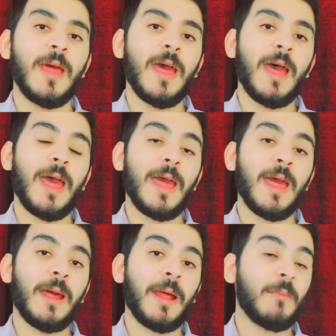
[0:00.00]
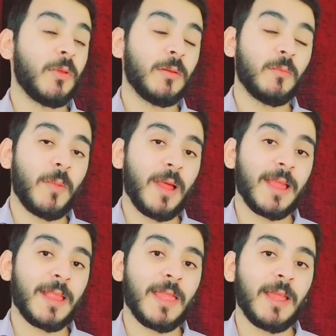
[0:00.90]
آه من
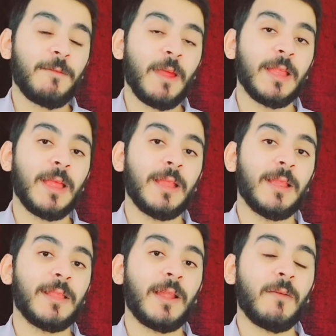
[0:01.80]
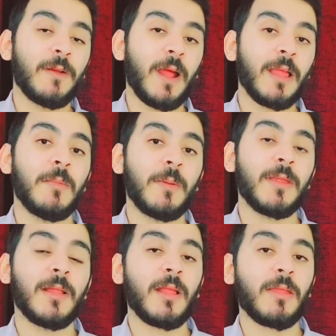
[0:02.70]
مميزات هذه الفائده ان انت لو في ازمه
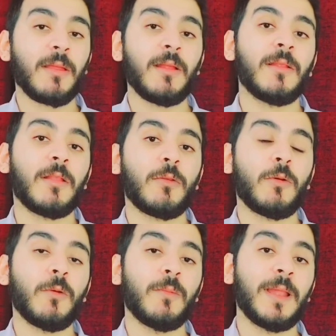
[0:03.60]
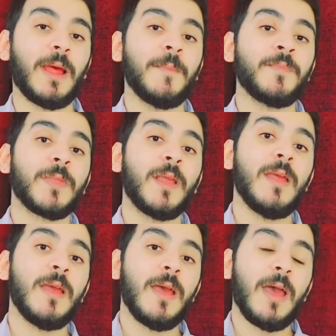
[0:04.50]
باذن الله تستطيع ان انت تخرج منها
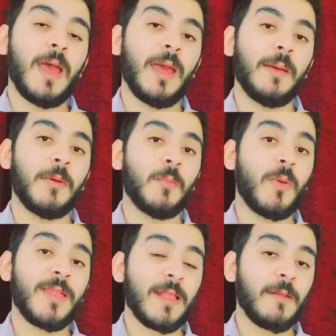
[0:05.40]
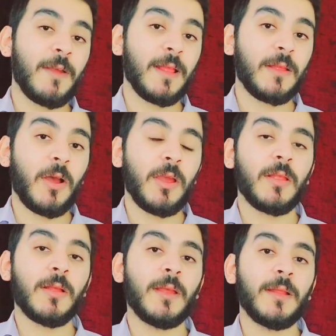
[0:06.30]
آه من مميزات الفائده دي
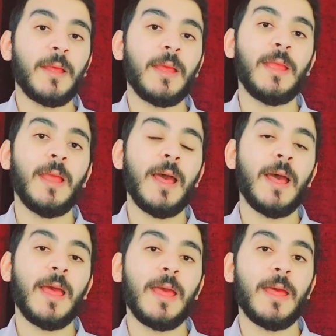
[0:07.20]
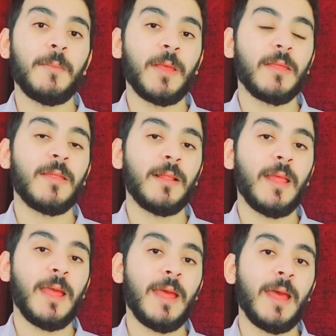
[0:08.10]
ايضا ان هي آه باذن
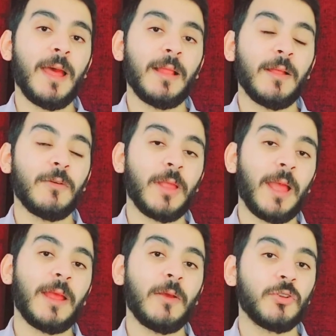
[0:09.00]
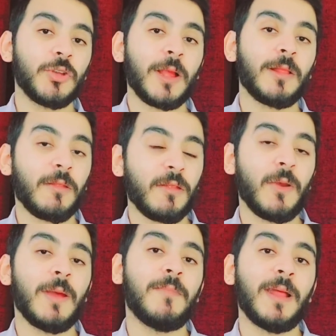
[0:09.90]
الله الله تعالى يرشدك
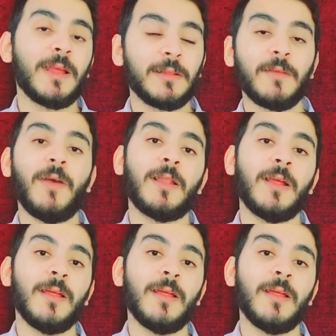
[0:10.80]
للصواب بعد ان تفعلها